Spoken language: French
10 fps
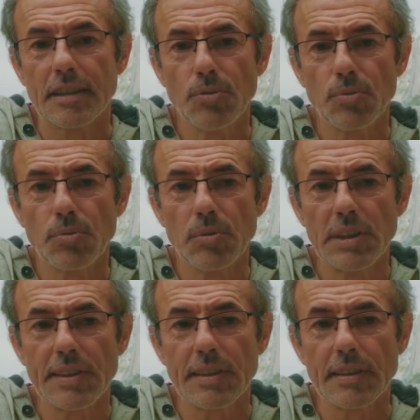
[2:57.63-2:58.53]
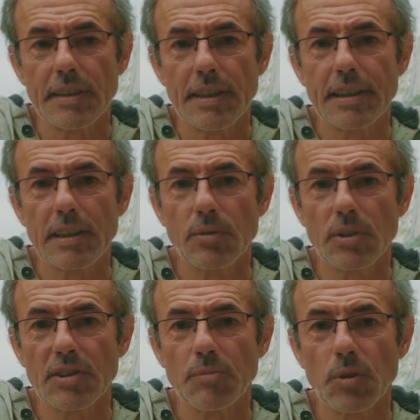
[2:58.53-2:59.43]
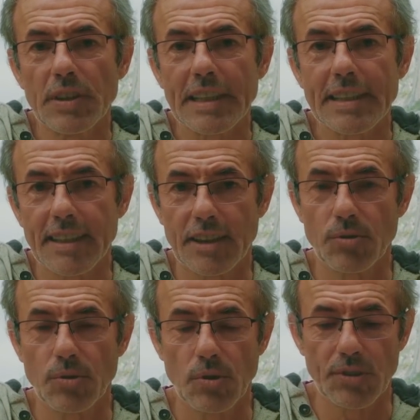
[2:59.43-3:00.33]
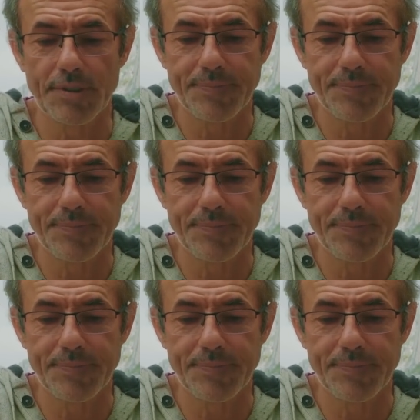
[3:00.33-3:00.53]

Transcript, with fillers: qui nous unissent et qui vont démontrer certaines choses.